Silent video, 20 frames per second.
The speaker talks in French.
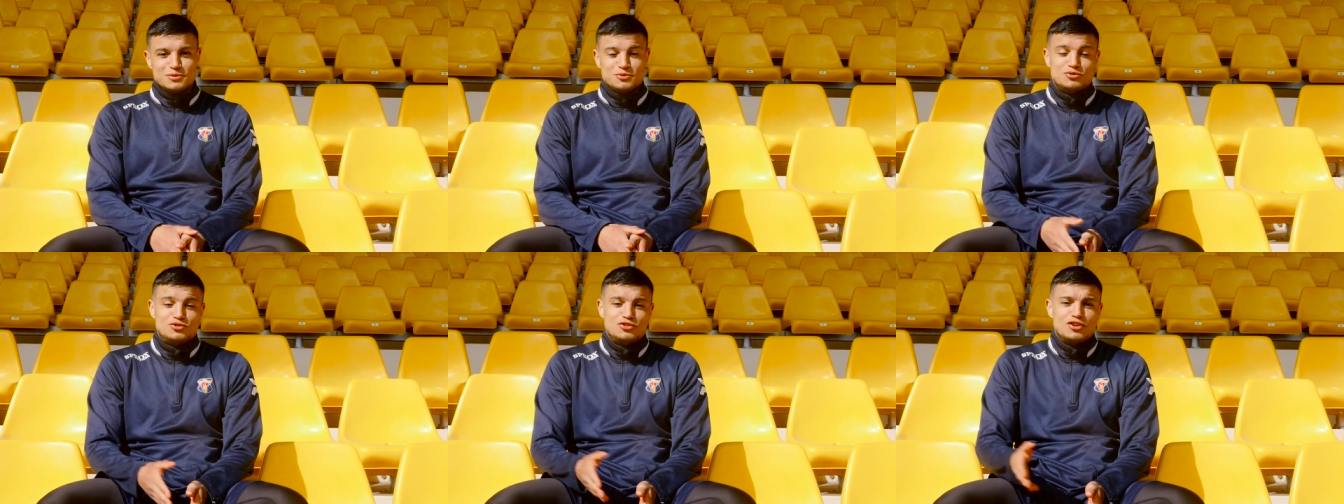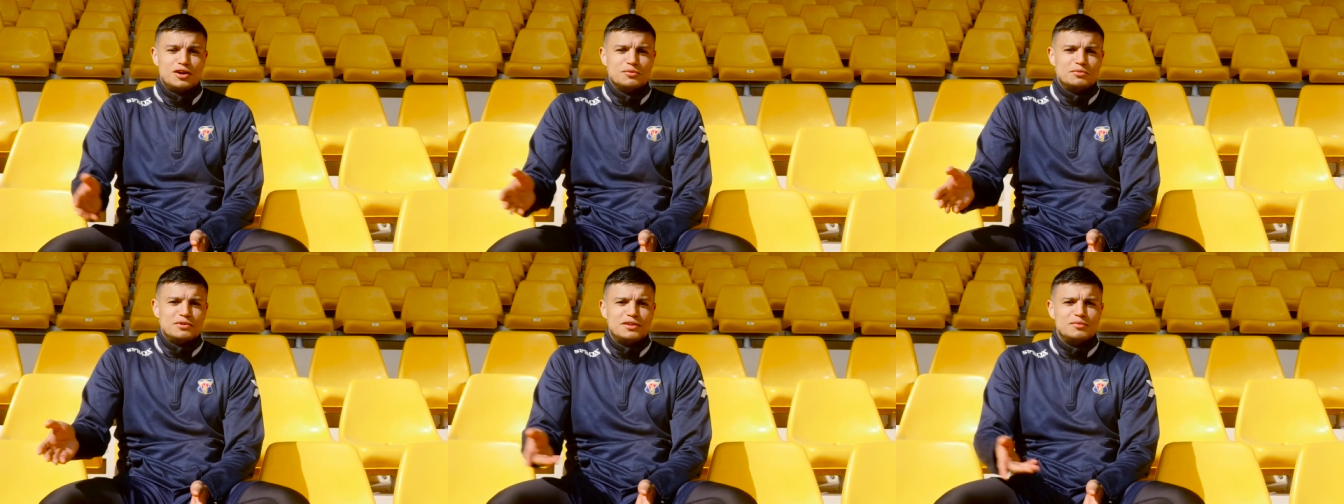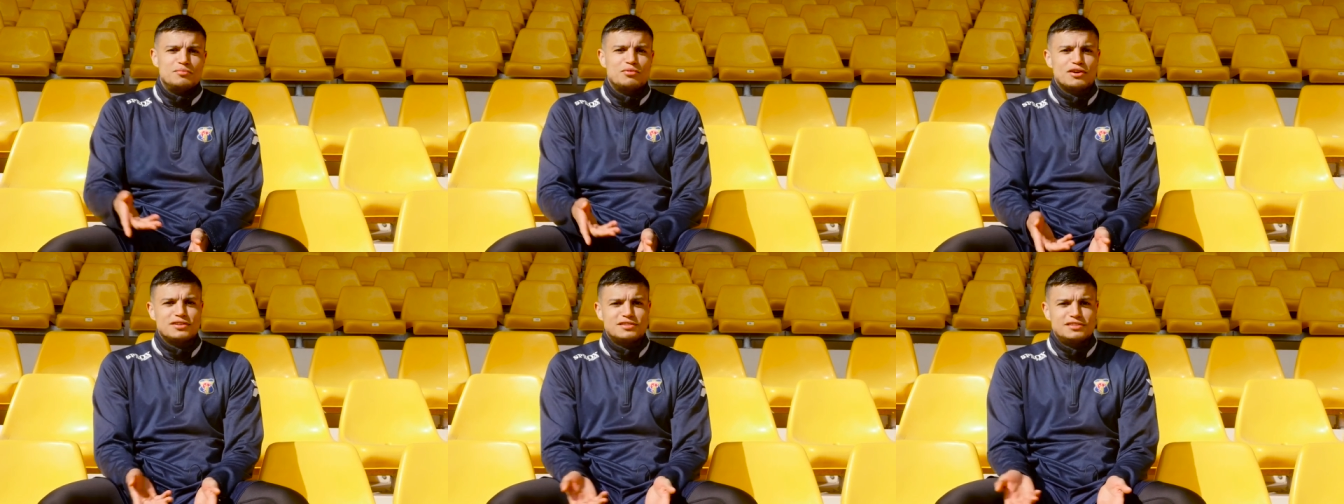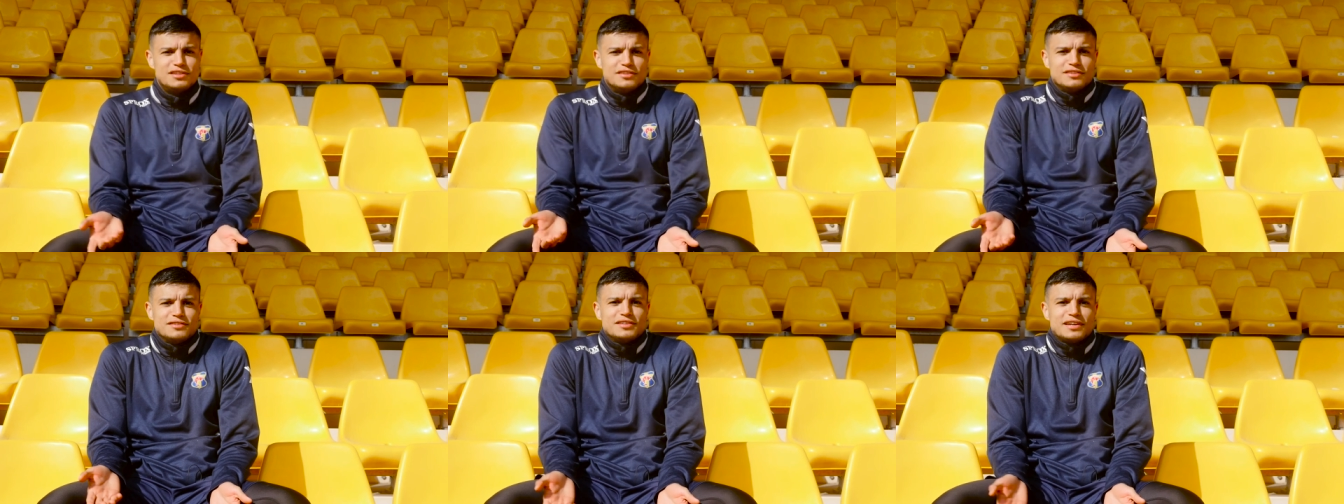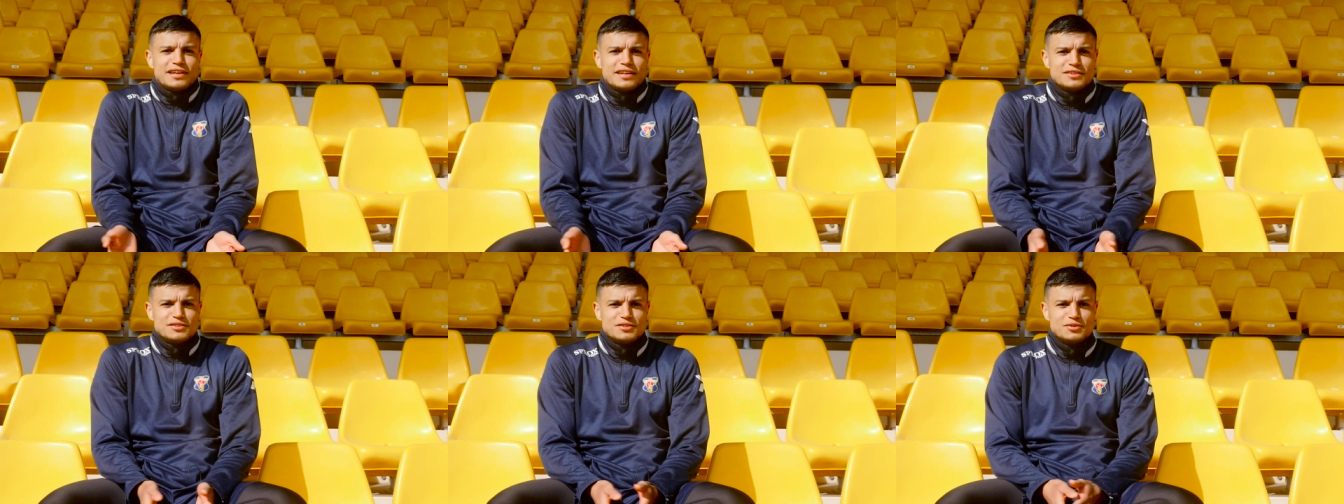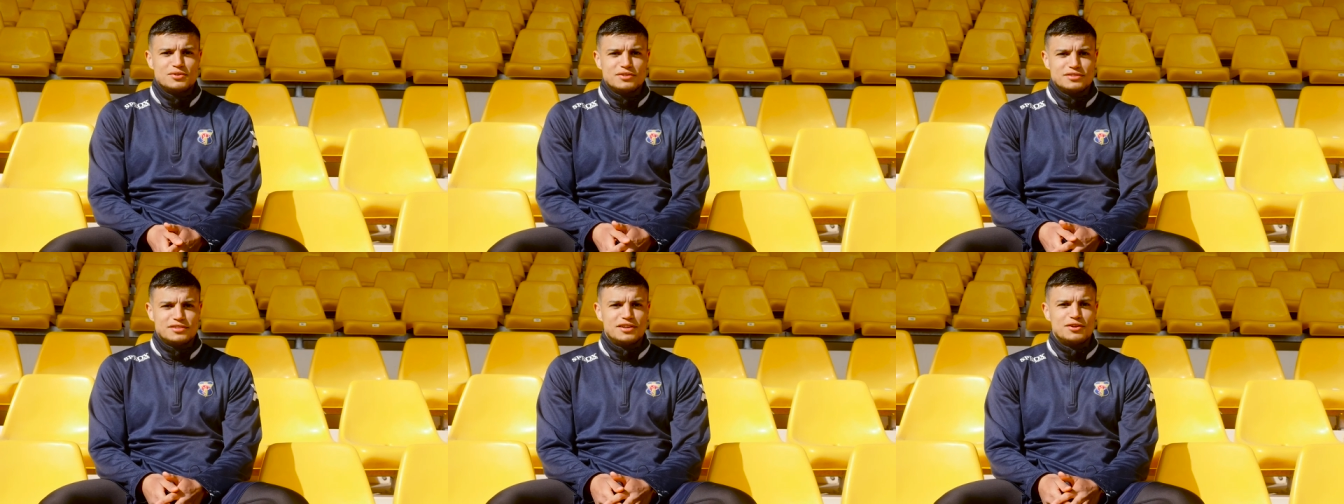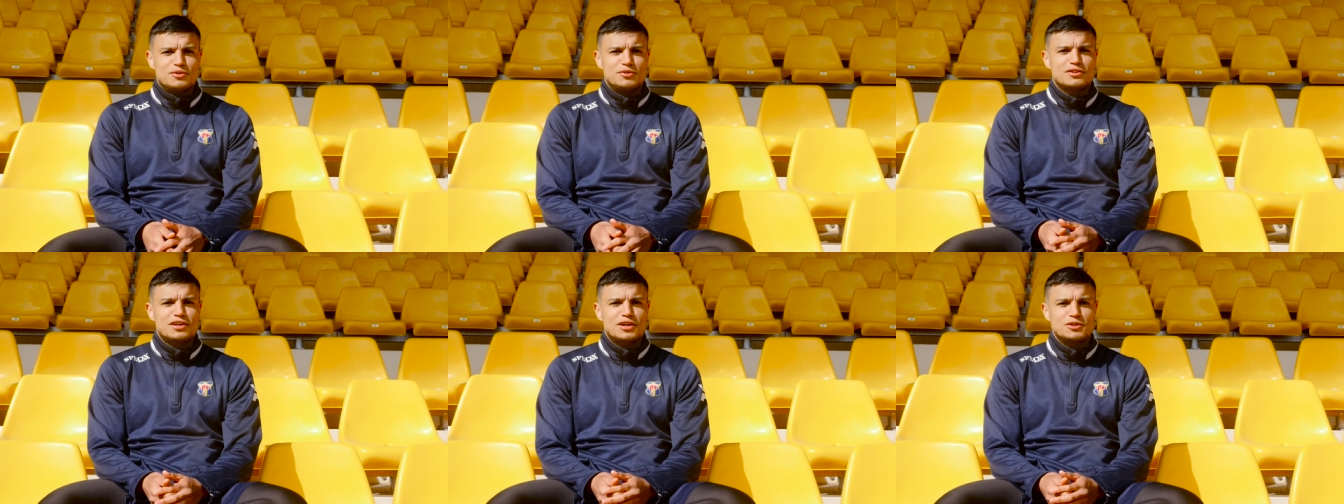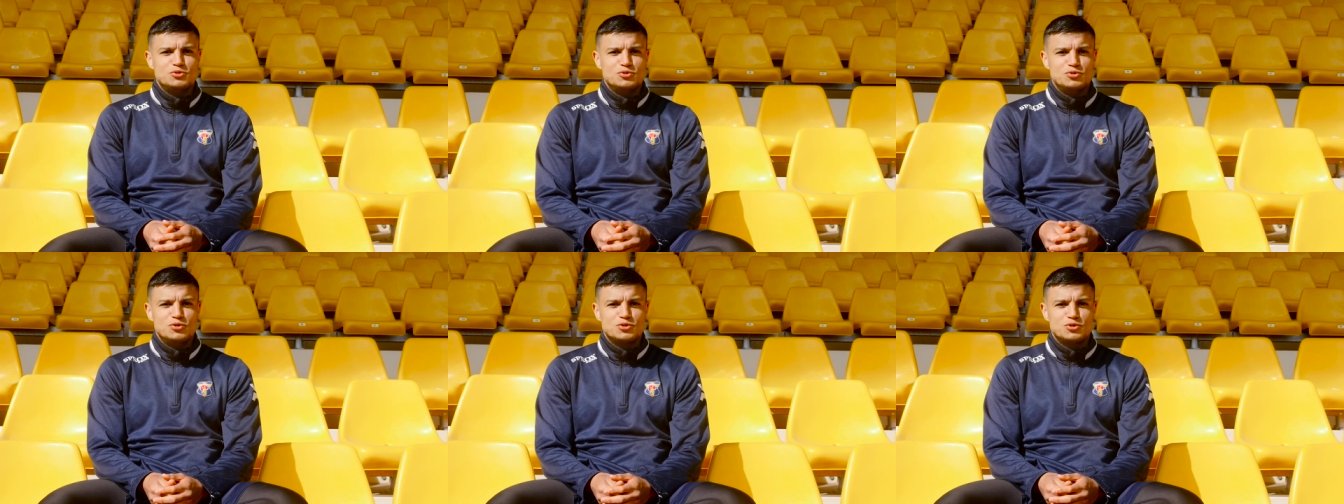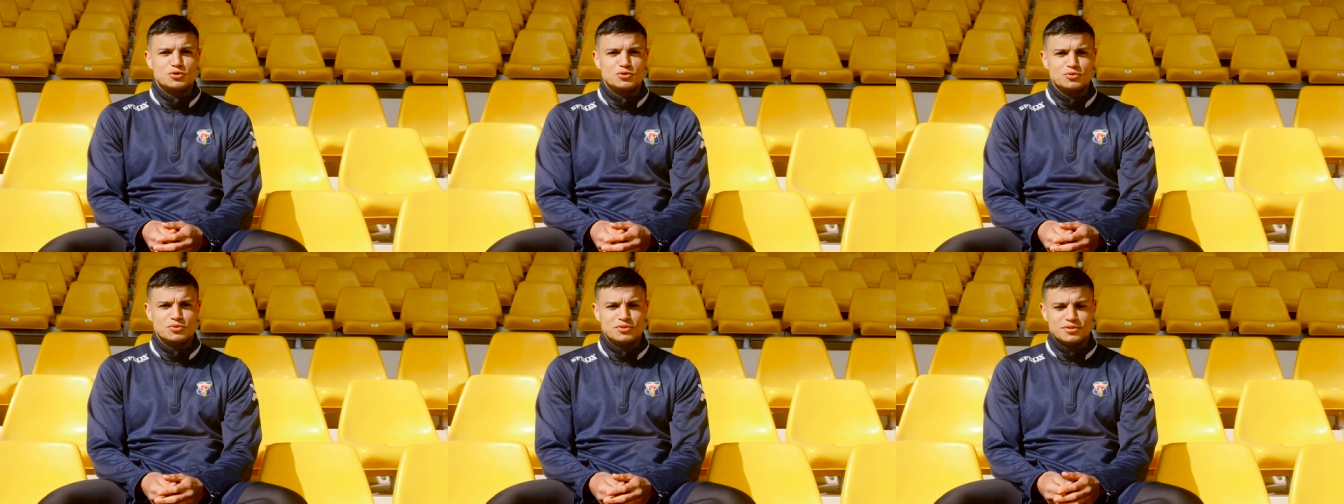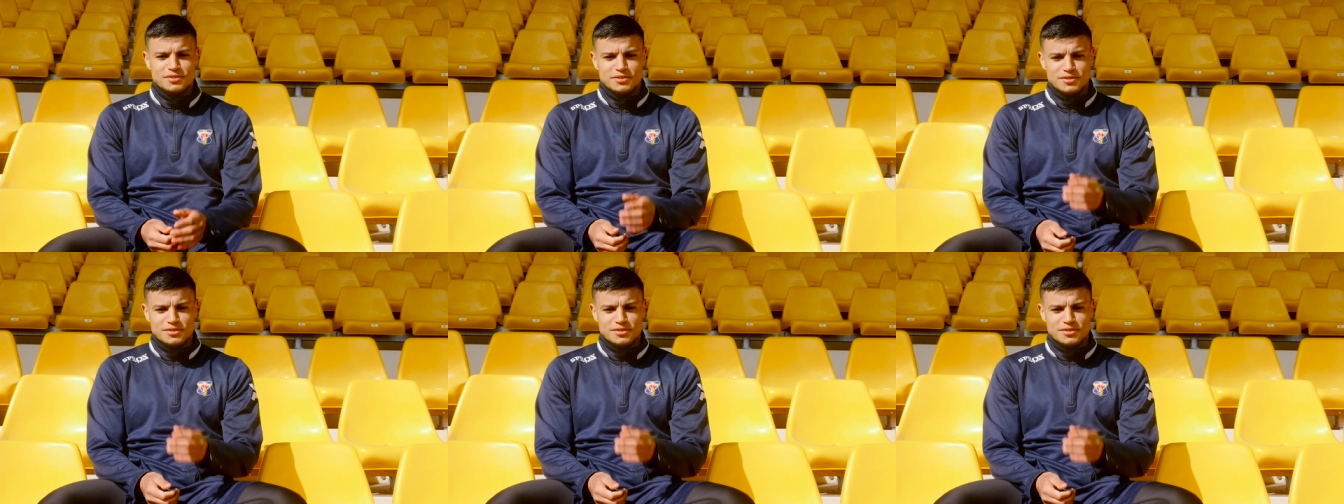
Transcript: Je dis non, mais il peut rester, c'est rien, c'est quoi C'est un compte rendu de genou.